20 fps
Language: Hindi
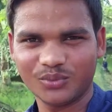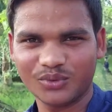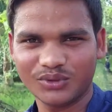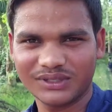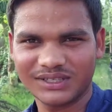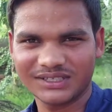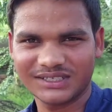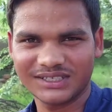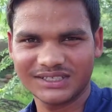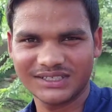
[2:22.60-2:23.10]

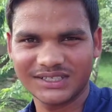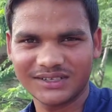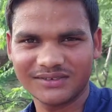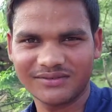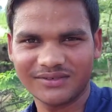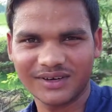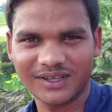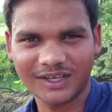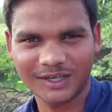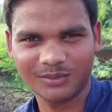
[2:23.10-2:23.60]
बहुत अच्छे अच्छे
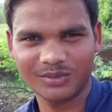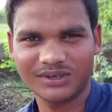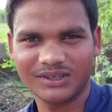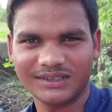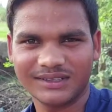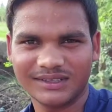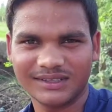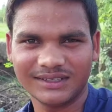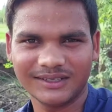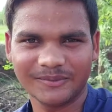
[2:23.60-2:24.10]
ब्लाग
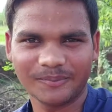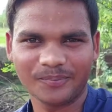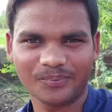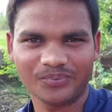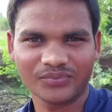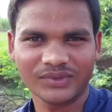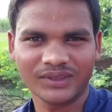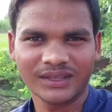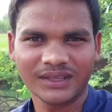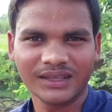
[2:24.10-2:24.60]
बनाते
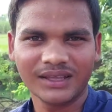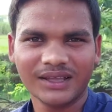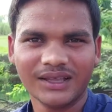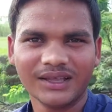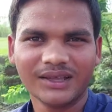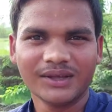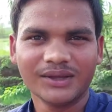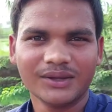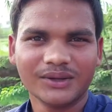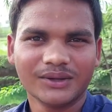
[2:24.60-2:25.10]

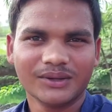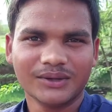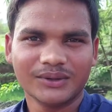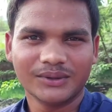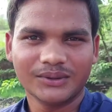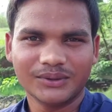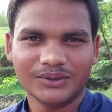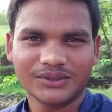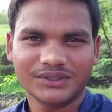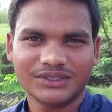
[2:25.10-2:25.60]

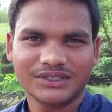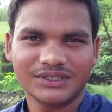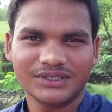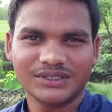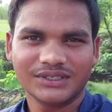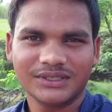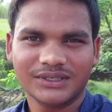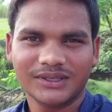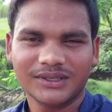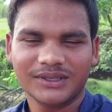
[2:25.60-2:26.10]
हैं और जी
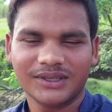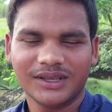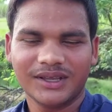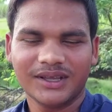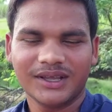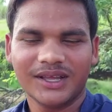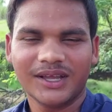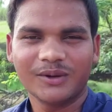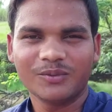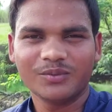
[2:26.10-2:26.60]

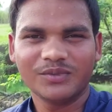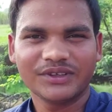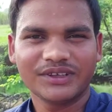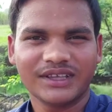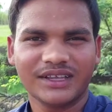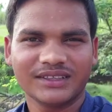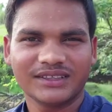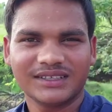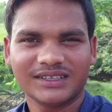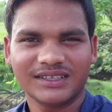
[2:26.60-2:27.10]
हम भी
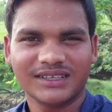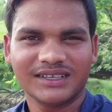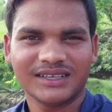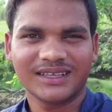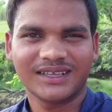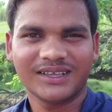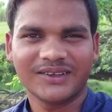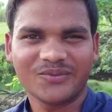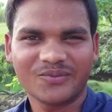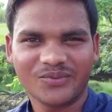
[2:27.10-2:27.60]
कहते हैं
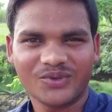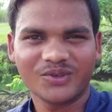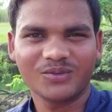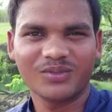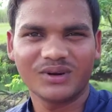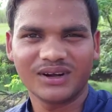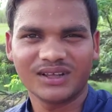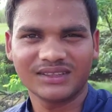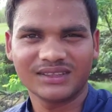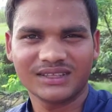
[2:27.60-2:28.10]
हम भी
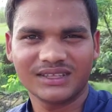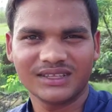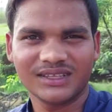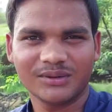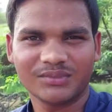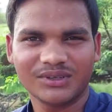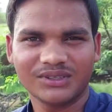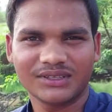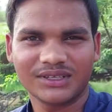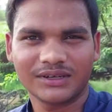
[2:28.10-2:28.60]
बनाते हैं
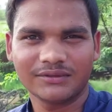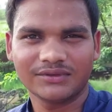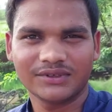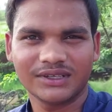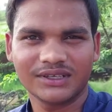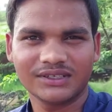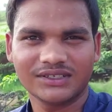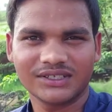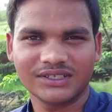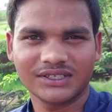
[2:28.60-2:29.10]
अपनी तरफ
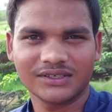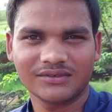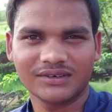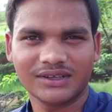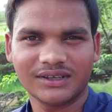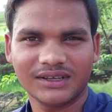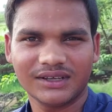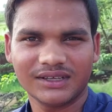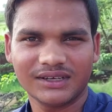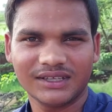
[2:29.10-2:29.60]
से अच्छे अच्छे
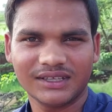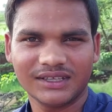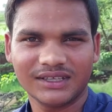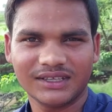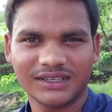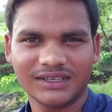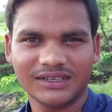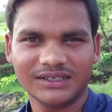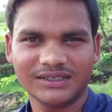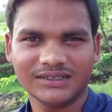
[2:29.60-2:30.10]
ब्लाग
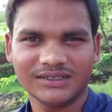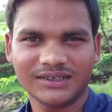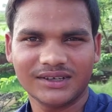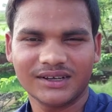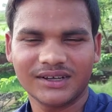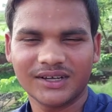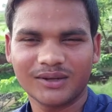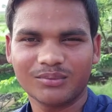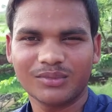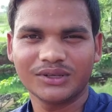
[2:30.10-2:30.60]

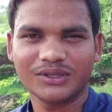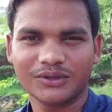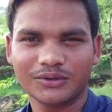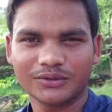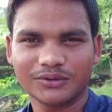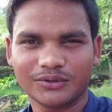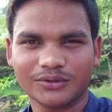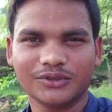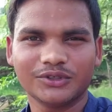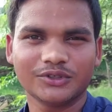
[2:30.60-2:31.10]
लेकिन आप भाइयों
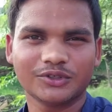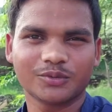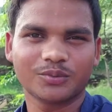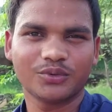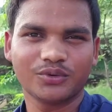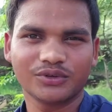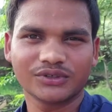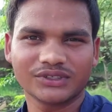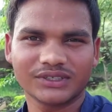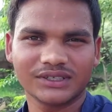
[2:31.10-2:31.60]
को थोड़ी
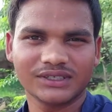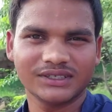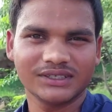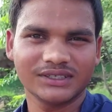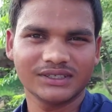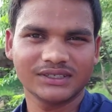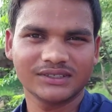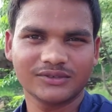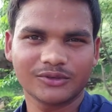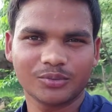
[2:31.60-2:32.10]
सपोर्ट
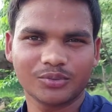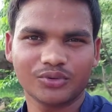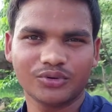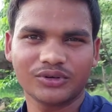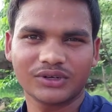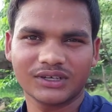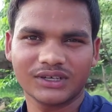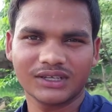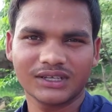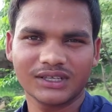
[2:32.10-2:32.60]
चाहिए
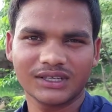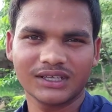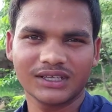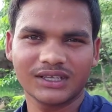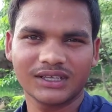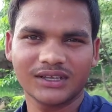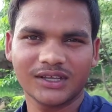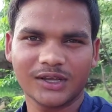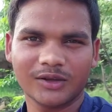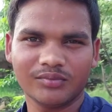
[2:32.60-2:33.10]
सपोर्ट
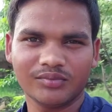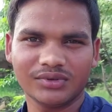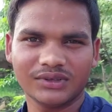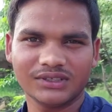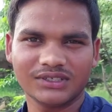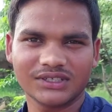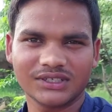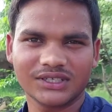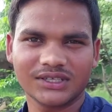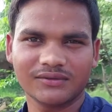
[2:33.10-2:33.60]
करेंगे हम भी
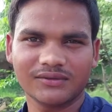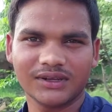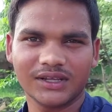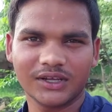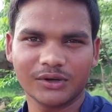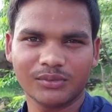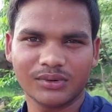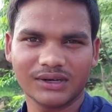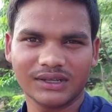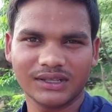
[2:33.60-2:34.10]
अच्छे अच्छे
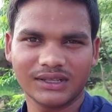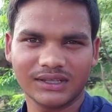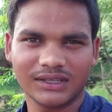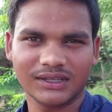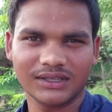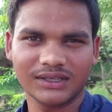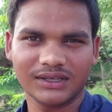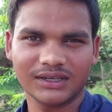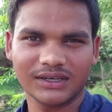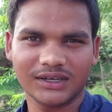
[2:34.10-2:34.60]
ब्लाग
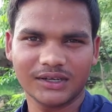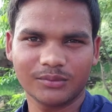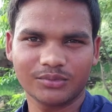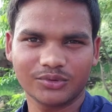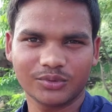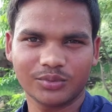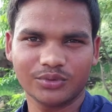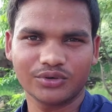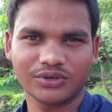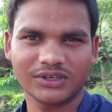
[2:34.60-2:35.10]
बनाएंगे अगर आप
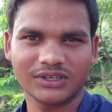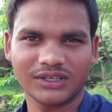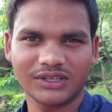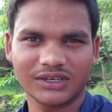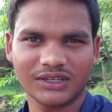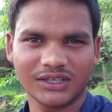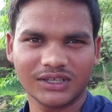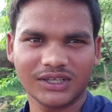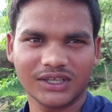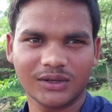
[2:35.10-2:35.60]
सपोर्ट नहीं
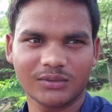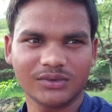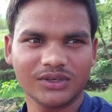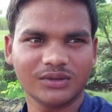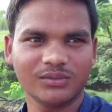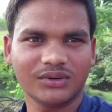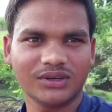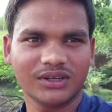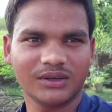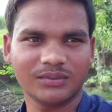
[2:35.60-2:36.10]
करेंगे हम
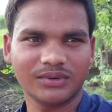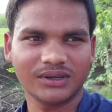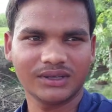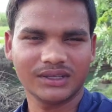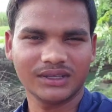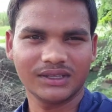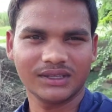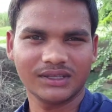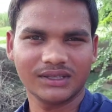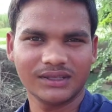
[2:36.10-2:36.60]
नहीं बना
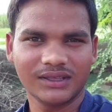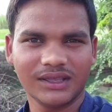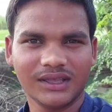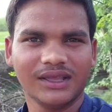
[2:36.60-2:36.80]
पाएंगे